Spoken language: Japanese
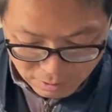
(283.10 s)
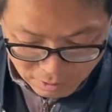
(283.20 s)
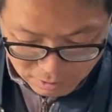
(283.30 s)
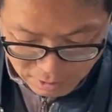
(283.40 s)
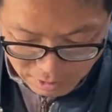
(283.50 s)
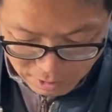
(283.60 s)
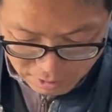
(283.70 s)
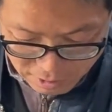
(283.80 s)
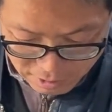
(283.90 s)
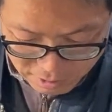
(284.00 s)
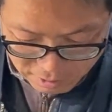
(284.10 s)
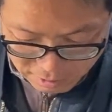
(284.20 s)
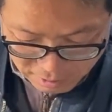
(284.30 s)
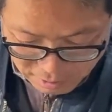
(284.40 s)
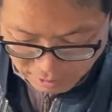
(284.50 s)
で
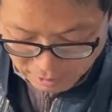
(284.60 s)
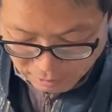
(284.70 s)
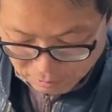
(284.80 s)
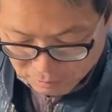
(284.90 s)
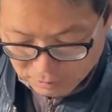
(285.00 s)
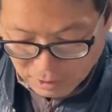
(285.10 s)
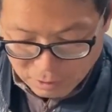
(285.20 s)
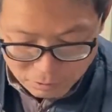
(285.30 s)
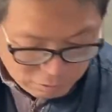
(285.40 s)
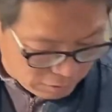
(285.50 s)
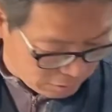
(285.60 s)
あれやよだから要するに